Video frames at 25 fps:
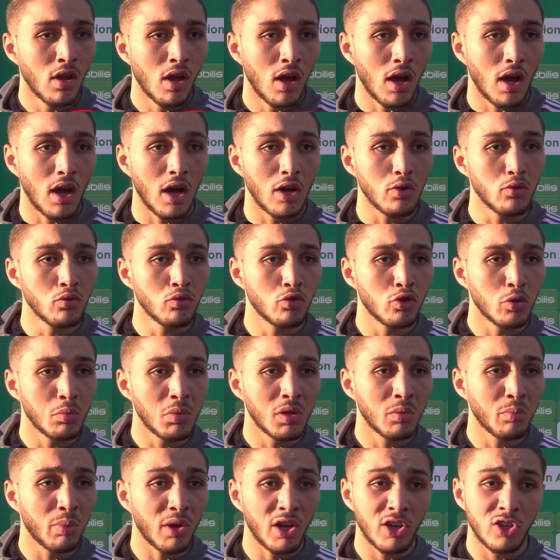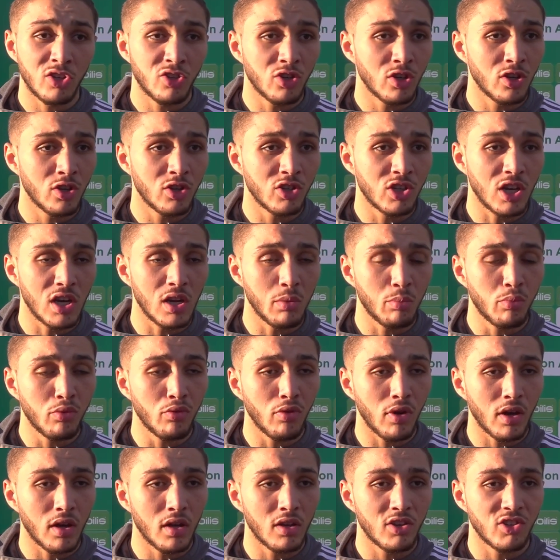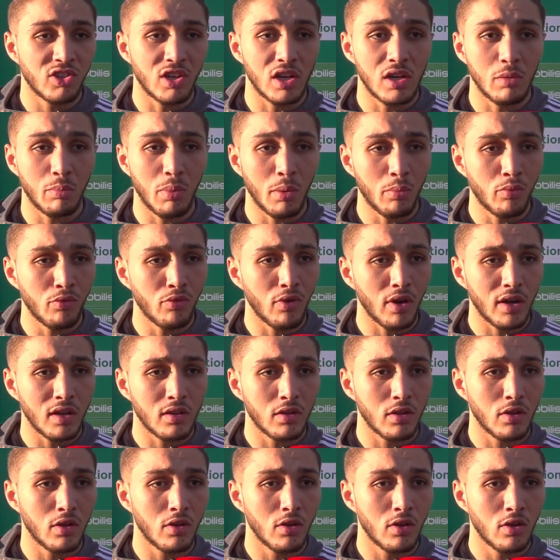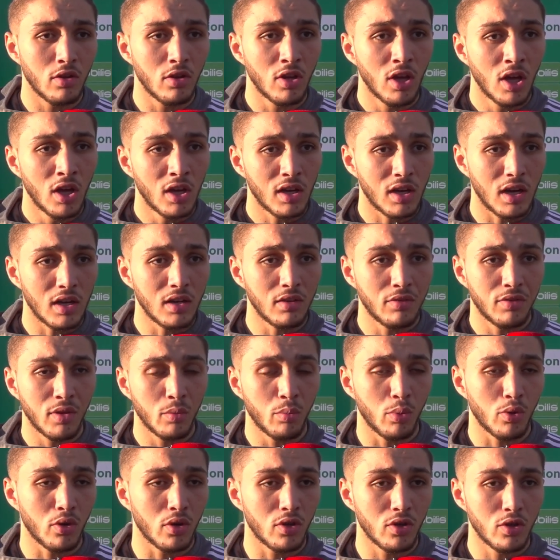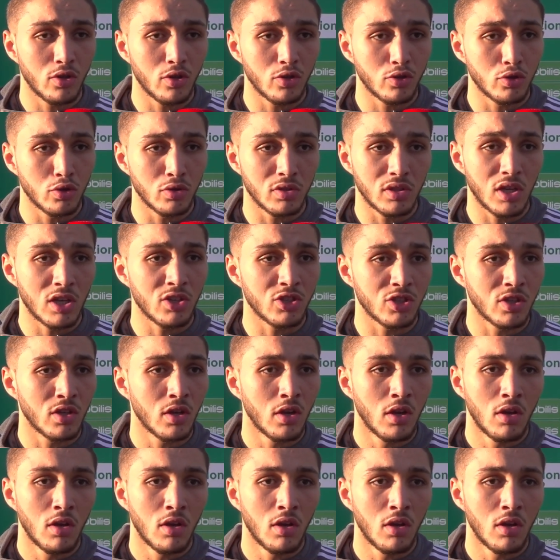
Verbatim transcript: À une semaine près, j'allais pouvoir, j'allais pas pouvoir être euh, qualifié pour euh, ce stage.